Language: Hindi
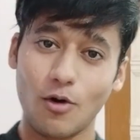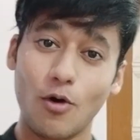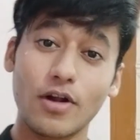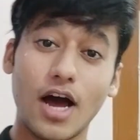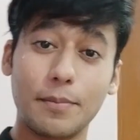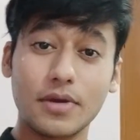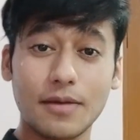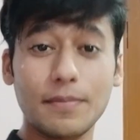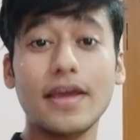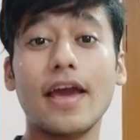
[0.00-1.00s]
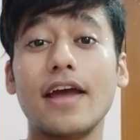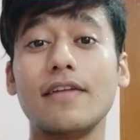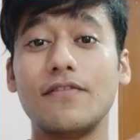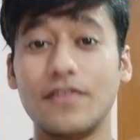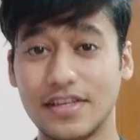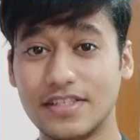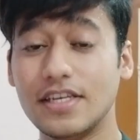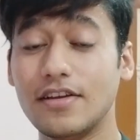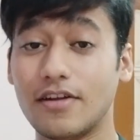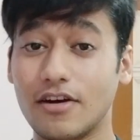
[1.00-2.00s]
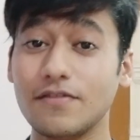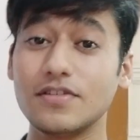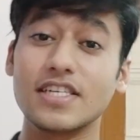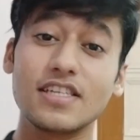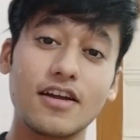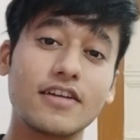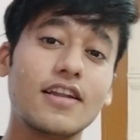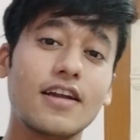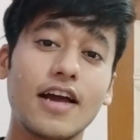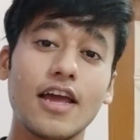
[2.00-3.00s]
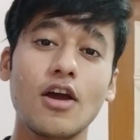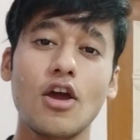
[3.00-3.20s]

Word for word: और आपके भी हेयर फ्रीजी रफ जैसे लगने लगा है